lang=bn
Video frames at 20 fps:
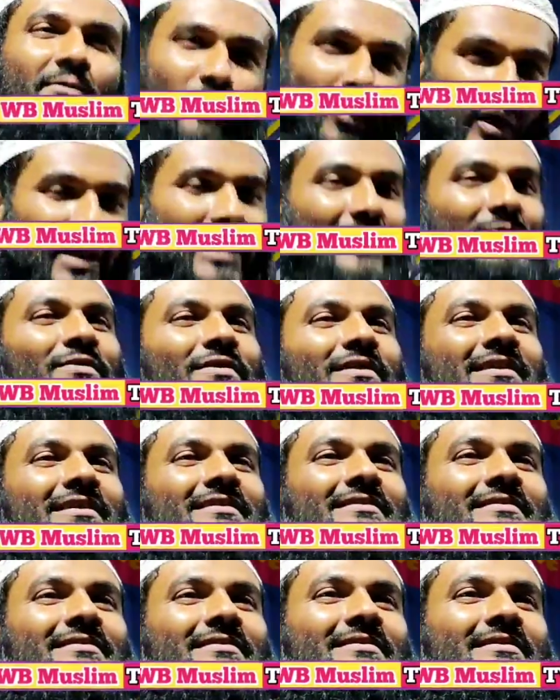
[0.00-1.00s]
আমি বললাম
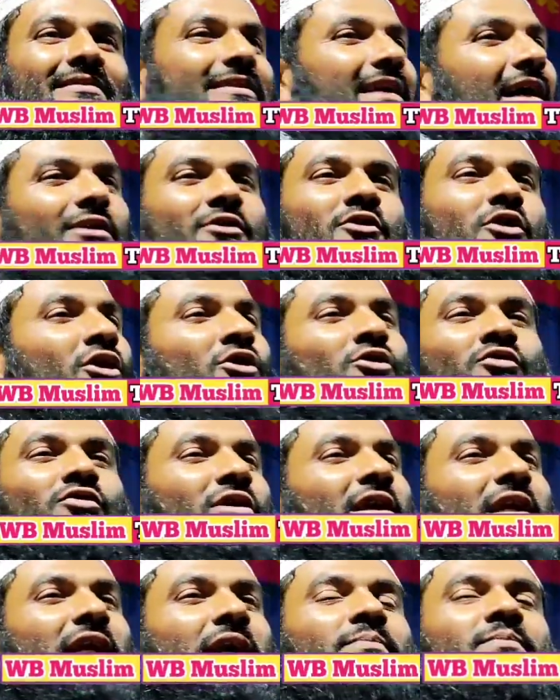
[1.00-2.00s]
যা ঢং
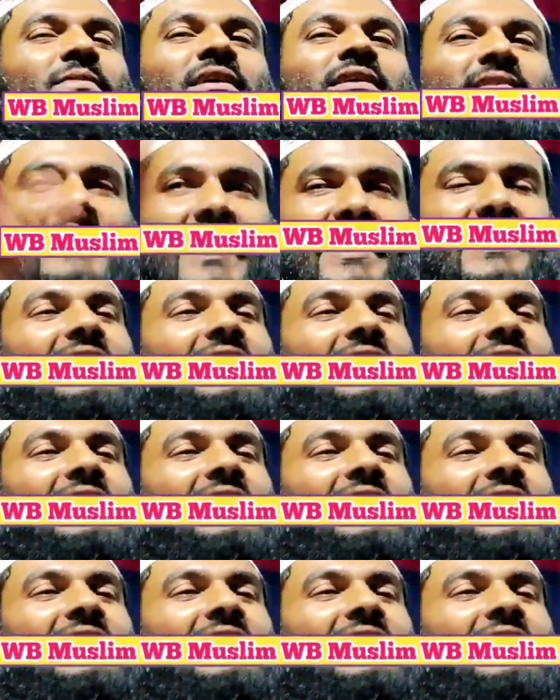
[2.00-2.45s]
করে লাভ নেই